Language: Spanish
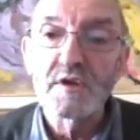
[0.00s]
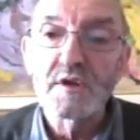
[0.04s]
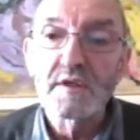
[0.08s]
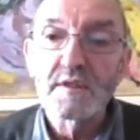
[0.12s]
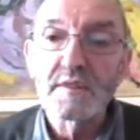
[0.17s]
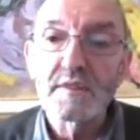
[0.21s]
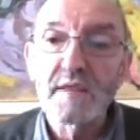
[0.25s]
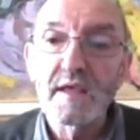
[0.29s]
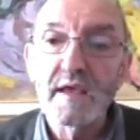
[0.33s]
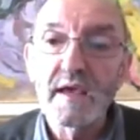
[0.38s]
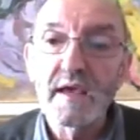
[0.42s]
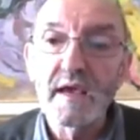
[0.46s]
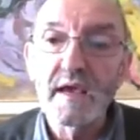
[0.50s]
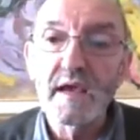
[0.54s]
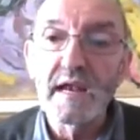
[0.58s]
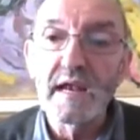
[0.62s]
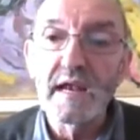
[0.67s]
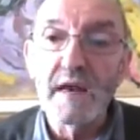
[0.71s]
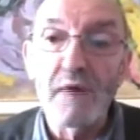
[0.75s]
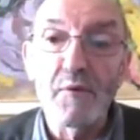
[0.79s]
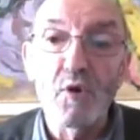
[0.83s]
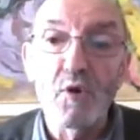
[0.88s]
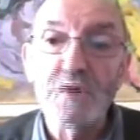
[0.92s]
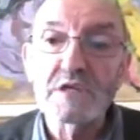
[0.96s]
de
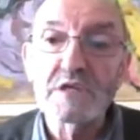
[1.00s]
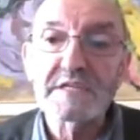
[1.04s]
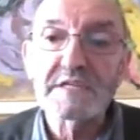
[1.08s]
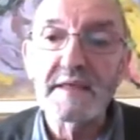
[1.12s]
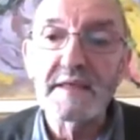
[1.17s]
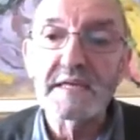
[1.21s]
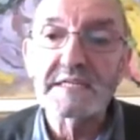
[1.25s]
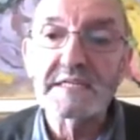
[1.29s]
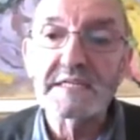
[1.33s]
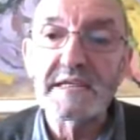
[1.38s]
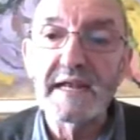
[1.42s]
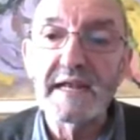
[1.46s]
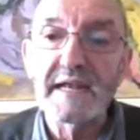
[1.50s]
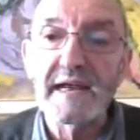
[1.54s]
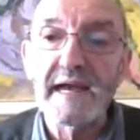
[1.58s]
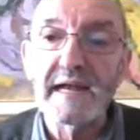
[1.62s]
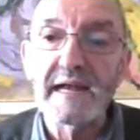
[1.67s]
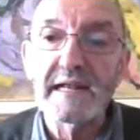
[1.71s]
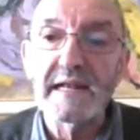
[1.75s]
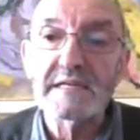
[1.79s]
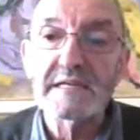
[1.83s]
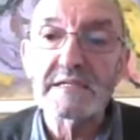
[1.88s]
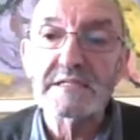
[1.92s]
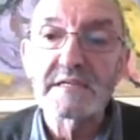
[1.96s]
las bolsas de
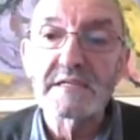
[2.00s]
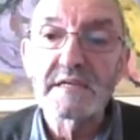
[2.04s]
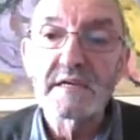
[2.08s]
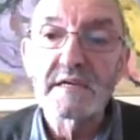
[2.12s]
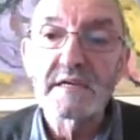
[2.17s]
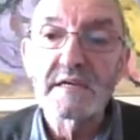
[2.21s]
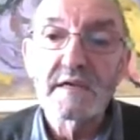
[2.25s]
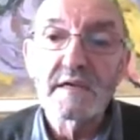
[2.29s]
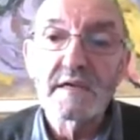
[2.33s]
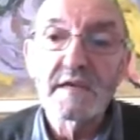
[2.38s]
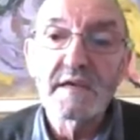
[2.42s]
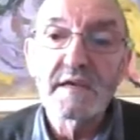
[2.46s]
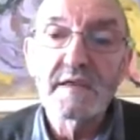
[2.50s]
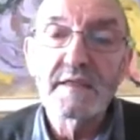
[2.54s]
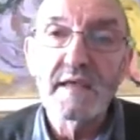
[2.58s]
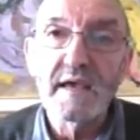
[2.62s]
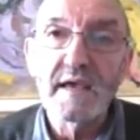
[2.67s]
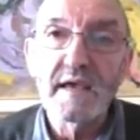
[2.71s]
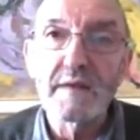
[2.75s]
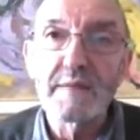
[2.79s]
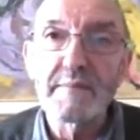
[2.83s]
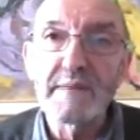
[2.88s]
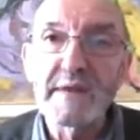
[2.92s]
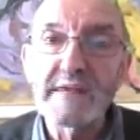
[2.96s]
cereales y
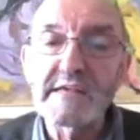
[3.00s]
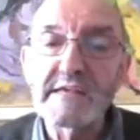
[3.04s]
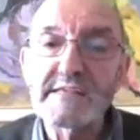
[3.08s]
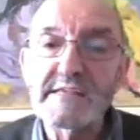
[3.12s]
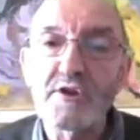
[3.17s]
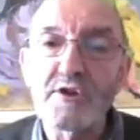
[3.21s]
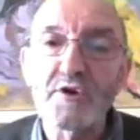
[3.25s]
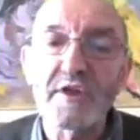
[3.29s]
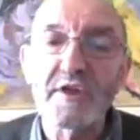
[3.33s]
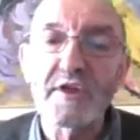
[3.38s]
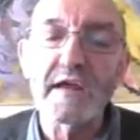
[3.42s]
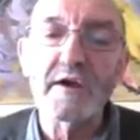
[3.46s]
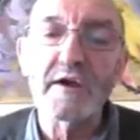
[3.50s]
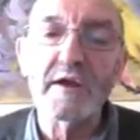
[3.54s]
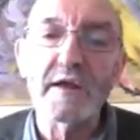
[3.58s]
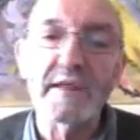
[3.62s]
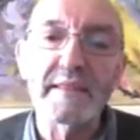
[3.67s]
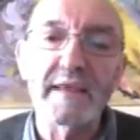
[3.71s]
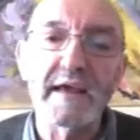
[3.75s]
del Ministerio de,